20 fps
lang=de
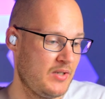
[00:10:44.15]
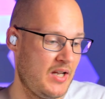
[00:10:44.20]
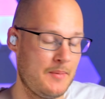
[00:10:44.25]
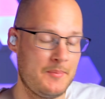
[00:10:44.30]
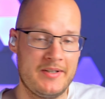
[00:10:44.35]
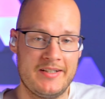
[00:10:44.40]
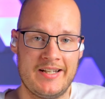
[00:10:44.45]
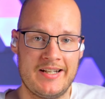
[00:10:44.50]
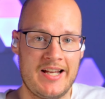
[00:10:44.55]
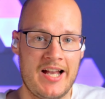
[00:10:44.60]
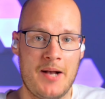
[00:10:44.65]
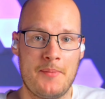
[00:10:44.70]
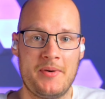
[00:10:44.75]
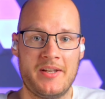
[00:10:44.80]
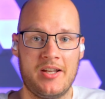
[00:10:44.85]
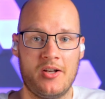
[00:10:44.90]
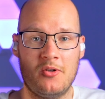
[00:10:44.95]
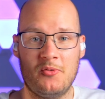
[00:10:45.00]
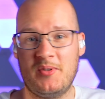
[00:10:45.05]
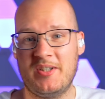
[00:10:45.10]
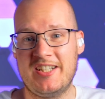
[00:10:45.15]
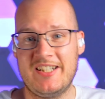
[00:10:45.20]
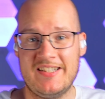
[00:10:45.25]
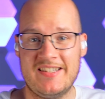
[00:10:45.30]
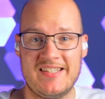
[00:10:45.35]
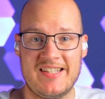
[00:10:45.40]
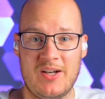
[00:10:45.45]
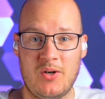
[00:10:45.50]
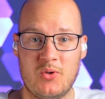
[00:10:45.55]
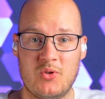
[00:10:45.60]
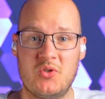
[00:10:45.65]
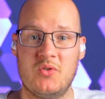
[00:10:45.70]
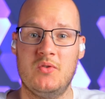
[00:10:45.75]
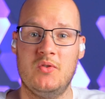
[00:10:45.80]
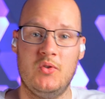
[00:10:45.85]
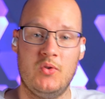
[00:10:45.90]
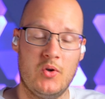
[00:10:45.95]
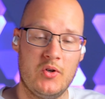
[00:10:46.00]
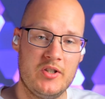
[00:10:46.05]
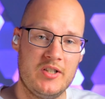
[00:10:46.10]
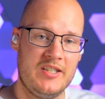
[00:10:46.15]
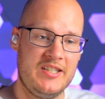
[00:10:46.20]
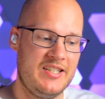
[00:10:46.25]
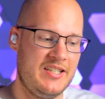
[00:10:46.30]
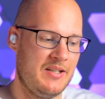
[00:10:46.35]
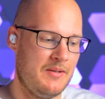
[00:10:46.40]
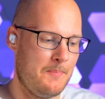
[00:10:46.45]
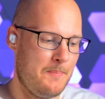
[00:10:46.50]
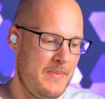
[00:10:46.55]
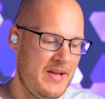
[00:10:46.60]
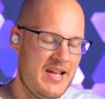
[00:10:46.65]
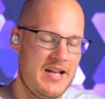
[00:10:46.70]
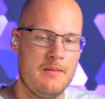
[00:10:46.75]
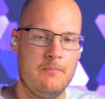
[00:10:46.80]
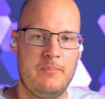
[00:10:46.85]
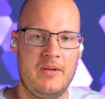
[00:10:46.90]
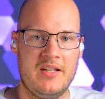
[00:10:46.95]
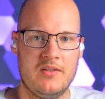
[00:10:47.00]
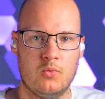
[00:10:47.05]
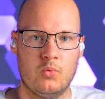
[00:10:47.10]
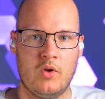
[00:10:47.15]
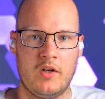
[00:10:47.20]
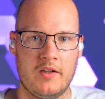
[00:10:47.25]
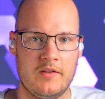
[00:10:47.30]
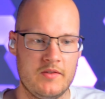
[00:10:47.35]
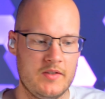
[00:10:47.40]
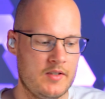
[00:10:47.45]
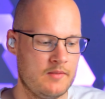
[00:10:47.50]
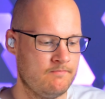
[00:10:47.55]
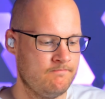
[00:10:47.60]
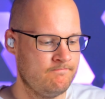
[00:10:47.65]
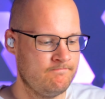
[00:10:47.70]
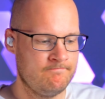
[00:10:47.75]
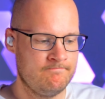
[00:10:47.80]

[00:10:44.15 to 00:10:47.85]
aber da kann man auch mal den Sound deutlich mehr personalisieren.